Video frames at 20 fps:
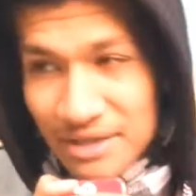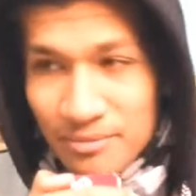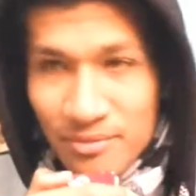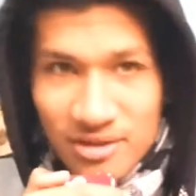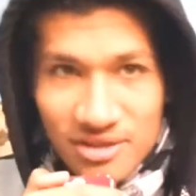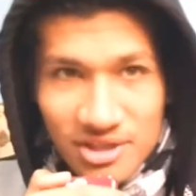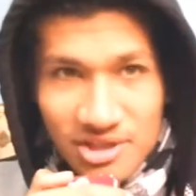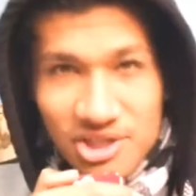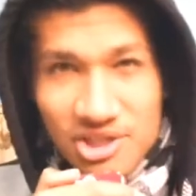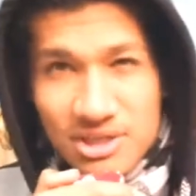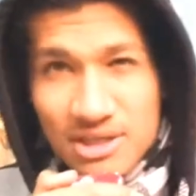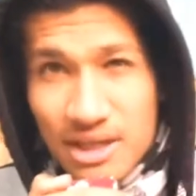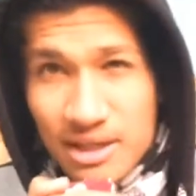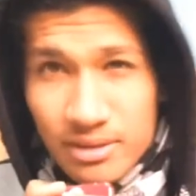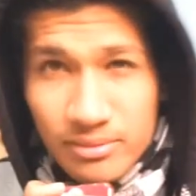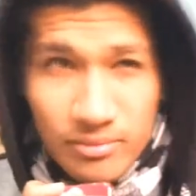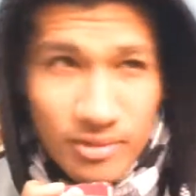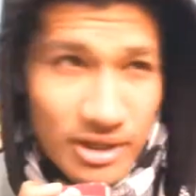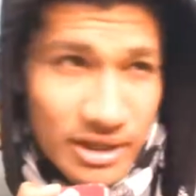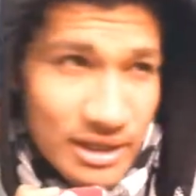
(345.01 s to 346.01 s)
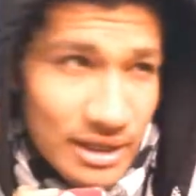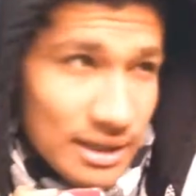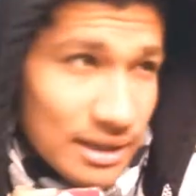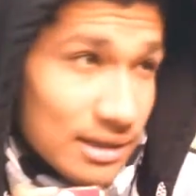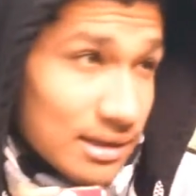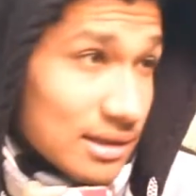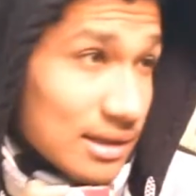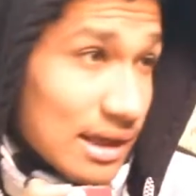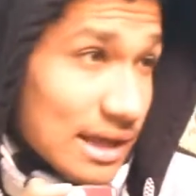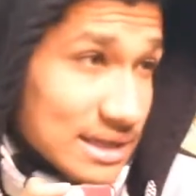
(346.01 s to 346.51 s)
يعني ما رضيتش
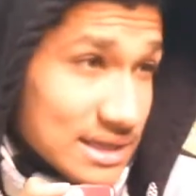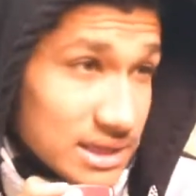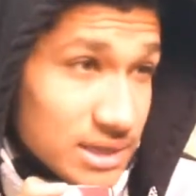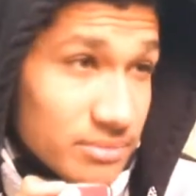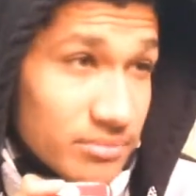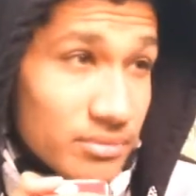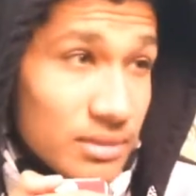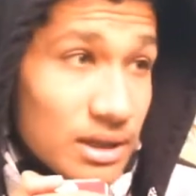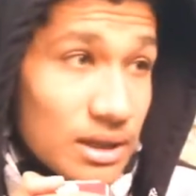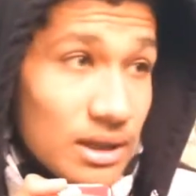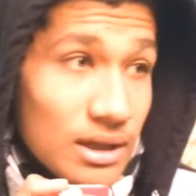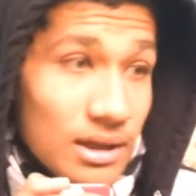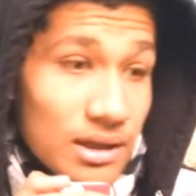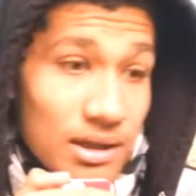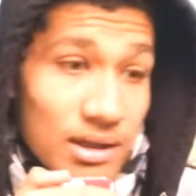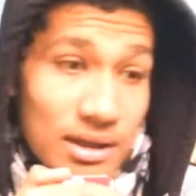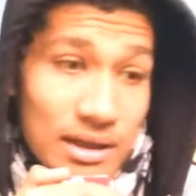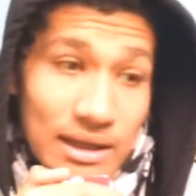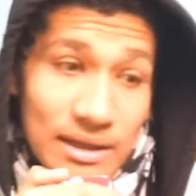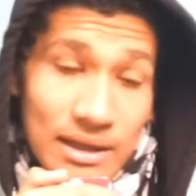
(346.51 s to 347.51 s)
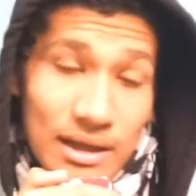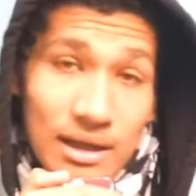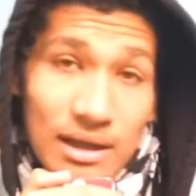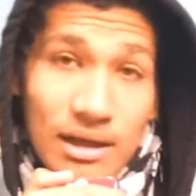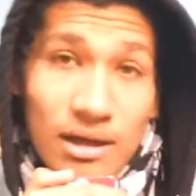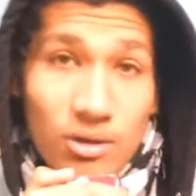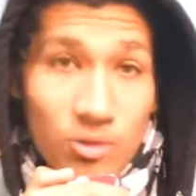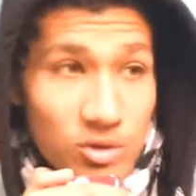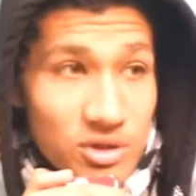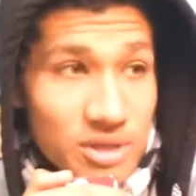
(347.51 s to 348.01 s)
استخدم مايك القديم
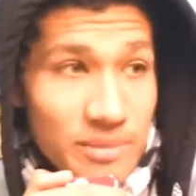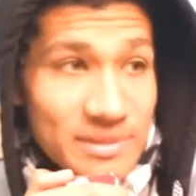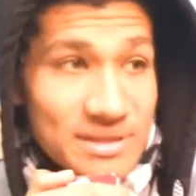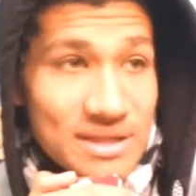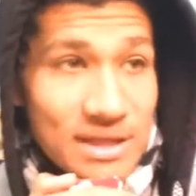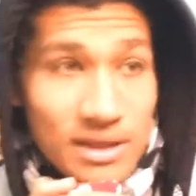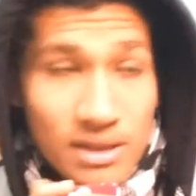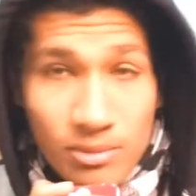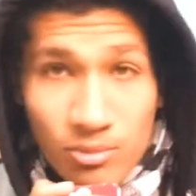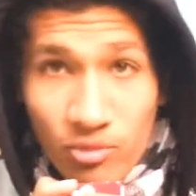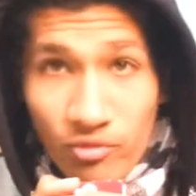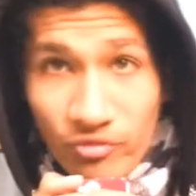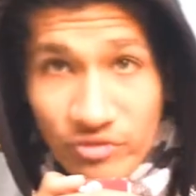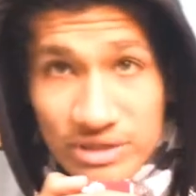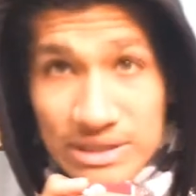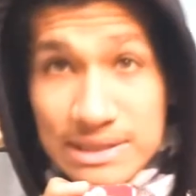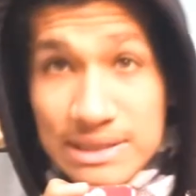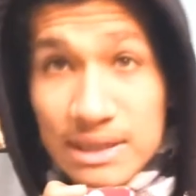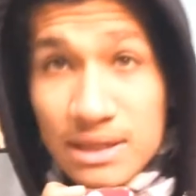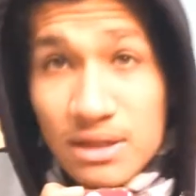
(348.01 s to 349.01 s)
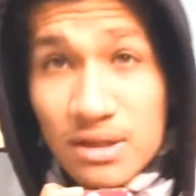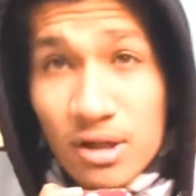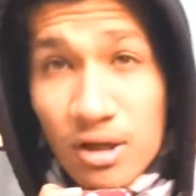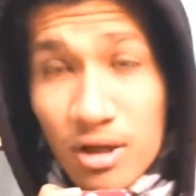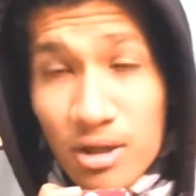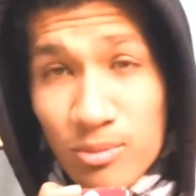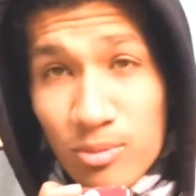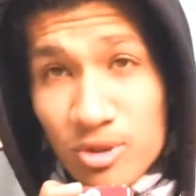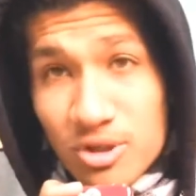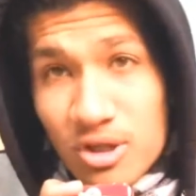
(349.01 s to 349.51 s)
اللي انا كنت بستخدمه في
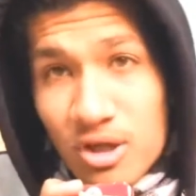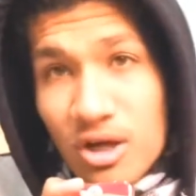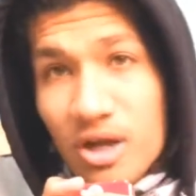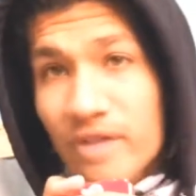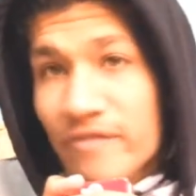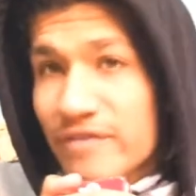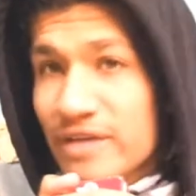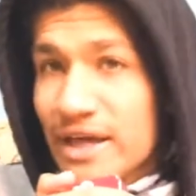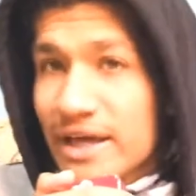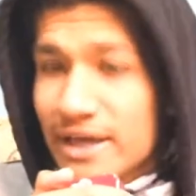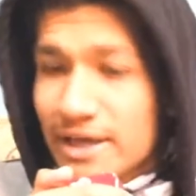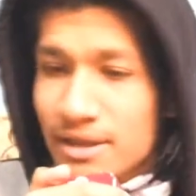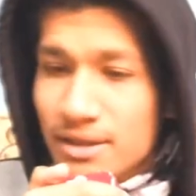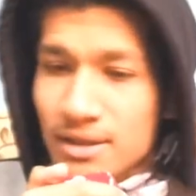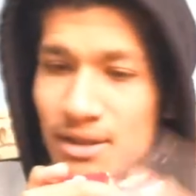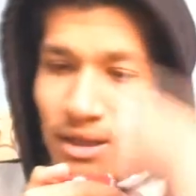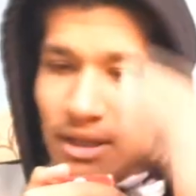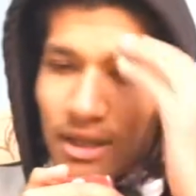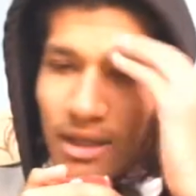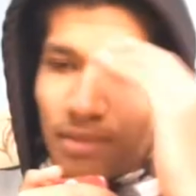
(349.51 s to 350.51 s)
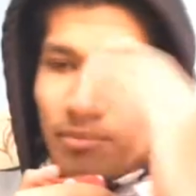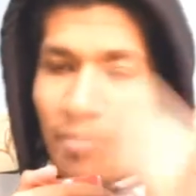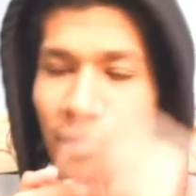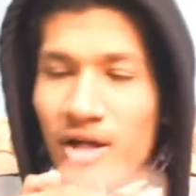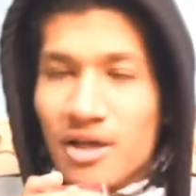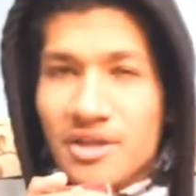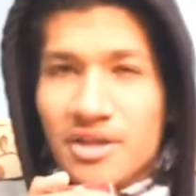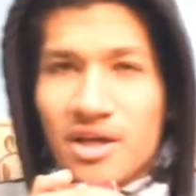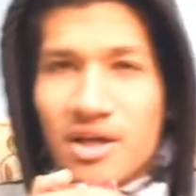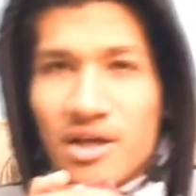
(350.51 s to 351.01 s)
سلسله غرائب وطرائف لكن
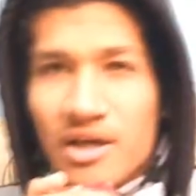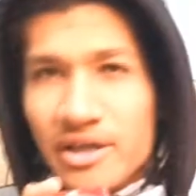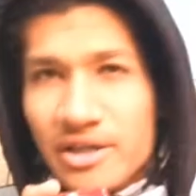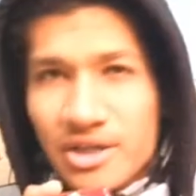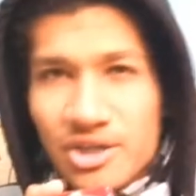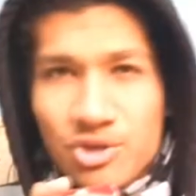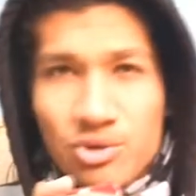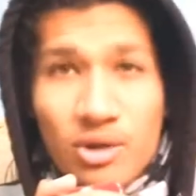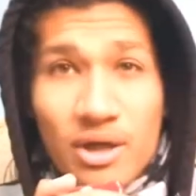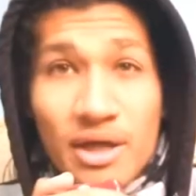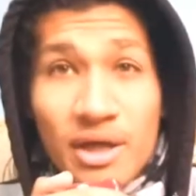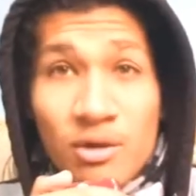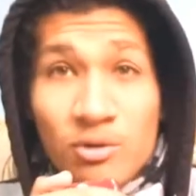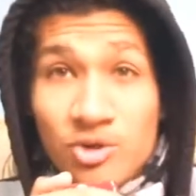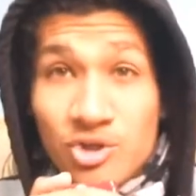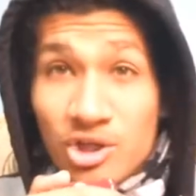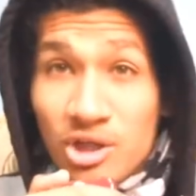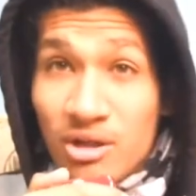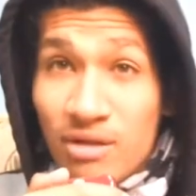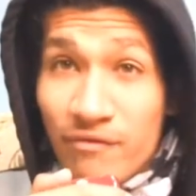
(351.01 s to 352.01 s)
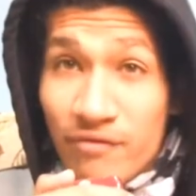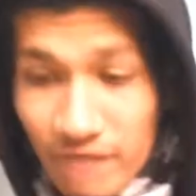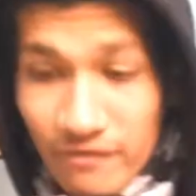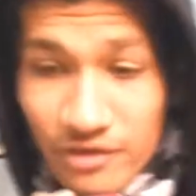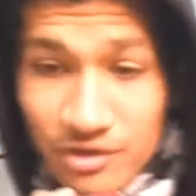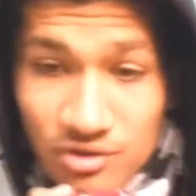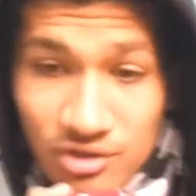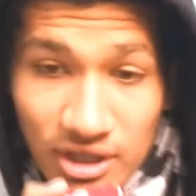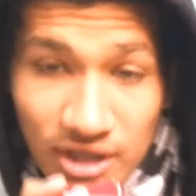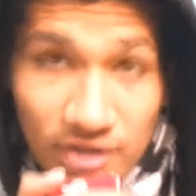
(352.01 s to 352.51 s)
المره دي غيرنا شويه وان
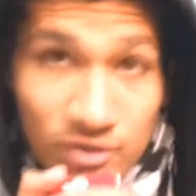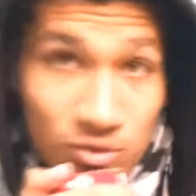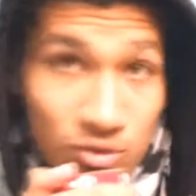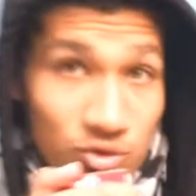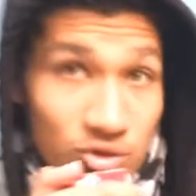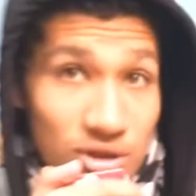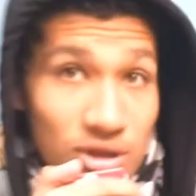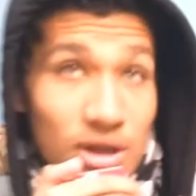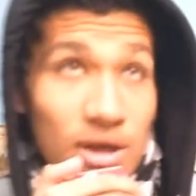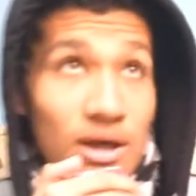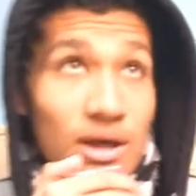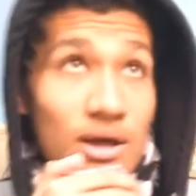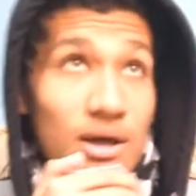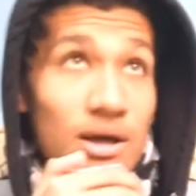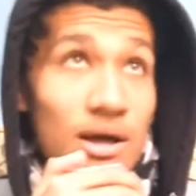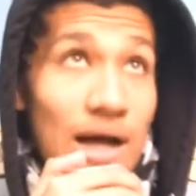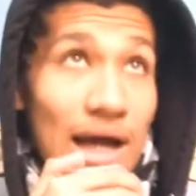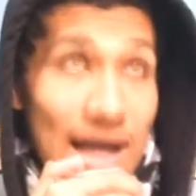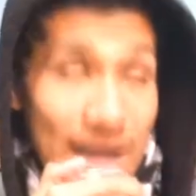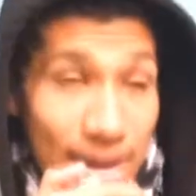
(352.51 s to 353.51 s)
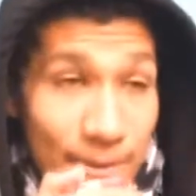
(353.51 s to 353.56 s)
شاء الله الفيديو ده يكون